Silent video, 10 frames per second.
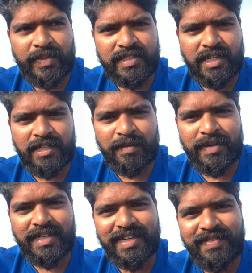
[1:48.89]
ஸ்ட்ரென்தன்
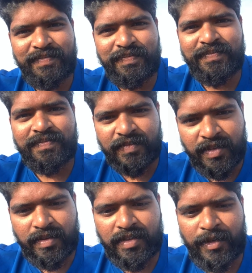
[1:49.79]
பண்ணுங்கள்
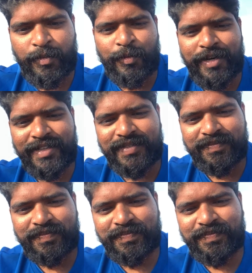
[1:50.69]
இம்ப்ரூவ் பண்ணுங்கள்